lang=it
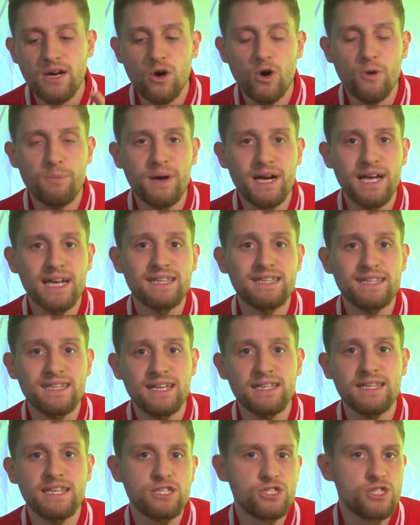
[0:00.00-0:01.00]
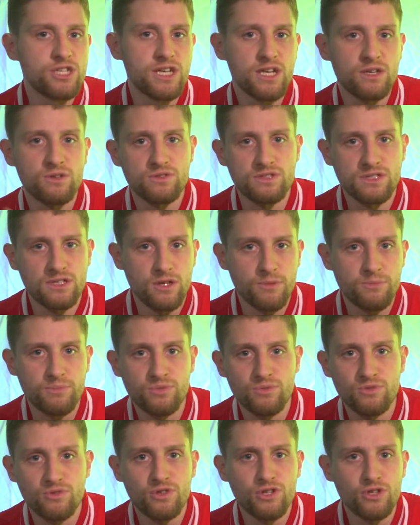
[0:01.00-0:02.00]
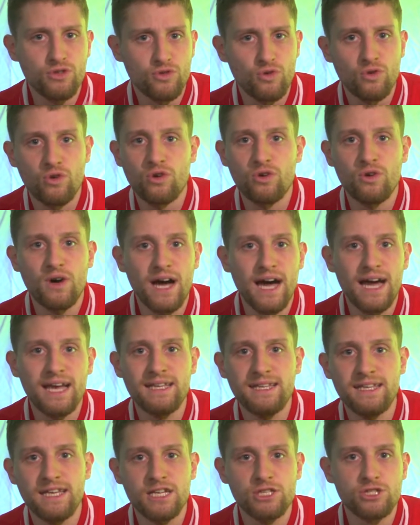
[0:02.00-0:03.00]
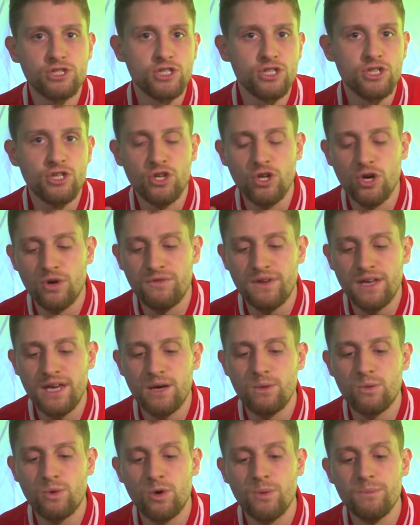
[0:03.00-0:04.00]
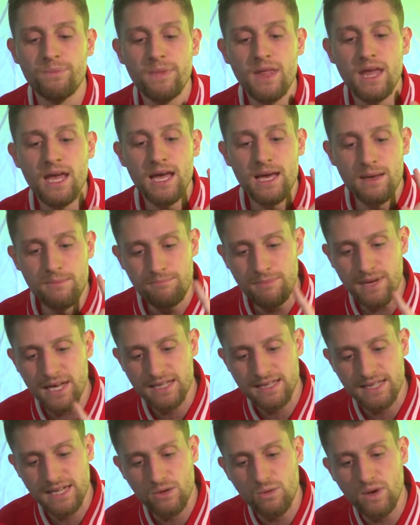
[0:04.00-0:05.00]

o pacchetti da 10 che costano appunto intorno ai 10-9 euro. Mentre